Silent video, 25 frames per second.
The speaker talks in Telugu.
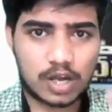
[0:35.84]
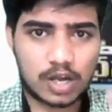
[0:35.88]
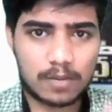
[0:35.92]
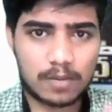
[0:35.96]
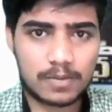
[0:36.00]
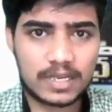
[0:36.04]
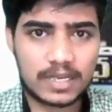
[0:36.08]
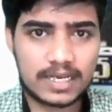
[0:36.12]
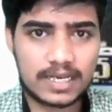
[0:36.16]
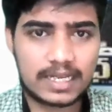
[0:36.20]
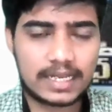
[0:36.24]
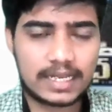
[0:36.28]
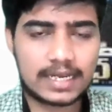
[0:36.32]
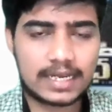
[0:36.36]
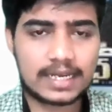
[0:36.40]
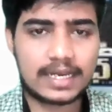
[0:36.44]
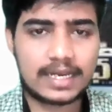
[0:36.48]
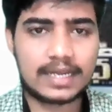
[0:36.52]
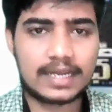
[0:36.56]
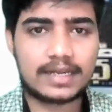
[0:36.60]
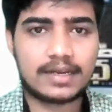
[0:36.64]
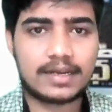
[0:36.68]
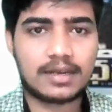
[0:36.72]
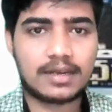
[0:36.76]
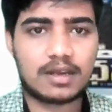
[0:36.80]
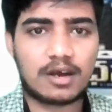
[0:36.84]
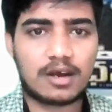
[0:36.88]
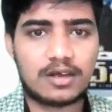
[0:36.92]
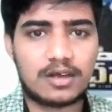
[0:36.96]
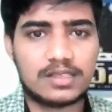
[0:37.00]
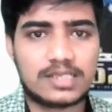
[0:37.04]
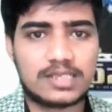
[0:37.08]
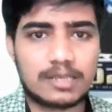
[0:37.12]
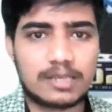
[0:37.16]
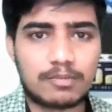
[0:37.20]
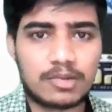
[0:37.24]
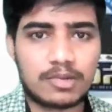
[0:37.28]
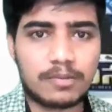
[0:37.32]
చాప్టర్ కి రిలేటెడ్
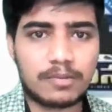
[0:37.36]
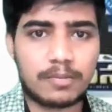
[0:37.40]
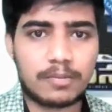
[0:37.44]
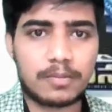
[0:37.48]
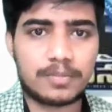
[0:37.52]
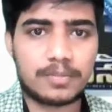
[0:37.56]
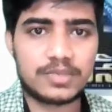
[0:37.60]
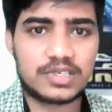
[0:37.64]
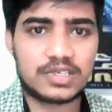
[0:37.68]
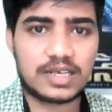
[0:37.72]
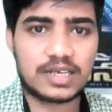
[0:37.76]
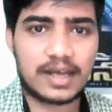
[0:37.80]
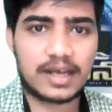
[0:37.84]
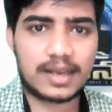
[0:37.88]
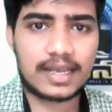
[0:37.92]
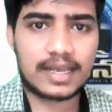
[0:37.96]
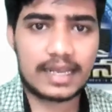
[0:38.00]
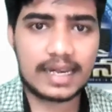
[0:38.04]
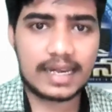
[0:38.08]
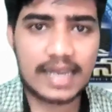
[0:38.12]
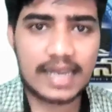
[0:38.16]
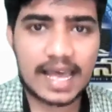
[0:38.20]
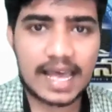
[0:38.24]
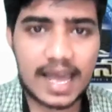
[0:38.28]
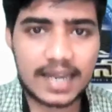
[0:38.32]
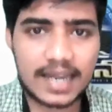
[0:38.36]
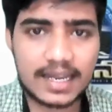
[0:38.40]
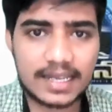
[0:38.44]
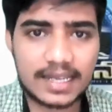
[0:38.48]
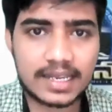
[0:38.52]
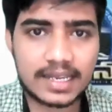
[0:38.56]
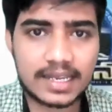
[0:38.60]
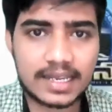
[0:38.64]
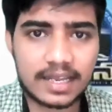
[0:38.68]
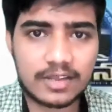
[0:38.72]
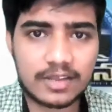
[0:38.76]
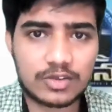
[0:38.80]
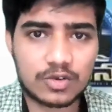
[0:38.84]
కాన్సెప్ట్ చాలా
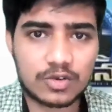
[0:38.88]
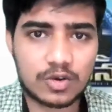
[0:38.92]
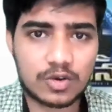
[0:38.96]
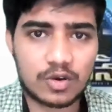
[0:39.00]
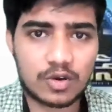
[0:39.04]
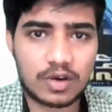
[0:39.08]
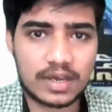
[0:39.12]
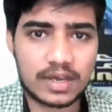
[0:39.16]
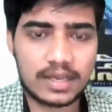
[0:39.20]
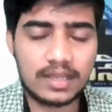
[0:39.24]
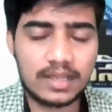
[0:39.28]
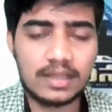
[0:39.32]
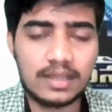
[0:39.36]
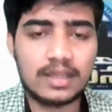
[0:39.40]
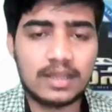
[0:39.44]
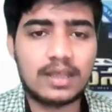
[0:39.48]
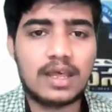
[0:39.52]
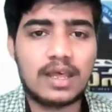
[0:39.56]
క్లారిటీగా నేర్చుకోవాలి